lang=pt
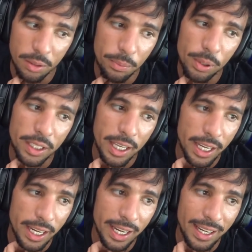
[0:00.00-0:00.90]

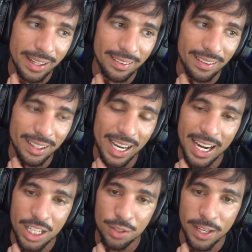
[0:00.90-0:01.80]
Porque Cara,
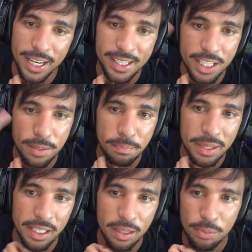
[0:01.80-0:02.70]
a diferença de
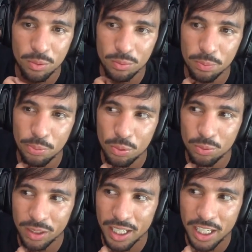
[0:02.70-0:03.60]
ping para um,
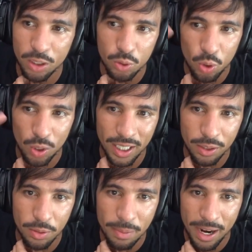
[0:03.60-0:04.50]
um, gringo
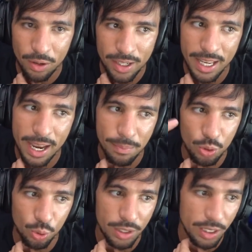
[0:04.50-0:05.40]
jogando e para nós é
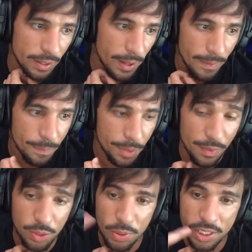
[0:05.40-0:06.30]
absurda.
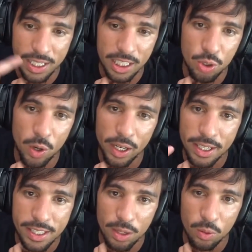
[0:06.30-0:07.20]
Talvez vocês que joguem em
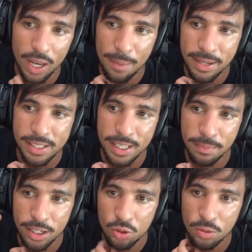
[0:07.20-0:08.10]
celular
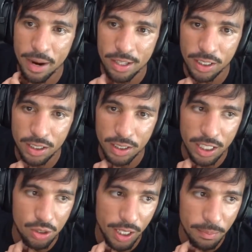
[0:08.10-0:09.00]
percebam isso mais do que quem
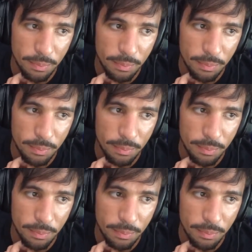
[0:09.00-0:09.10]
joga em,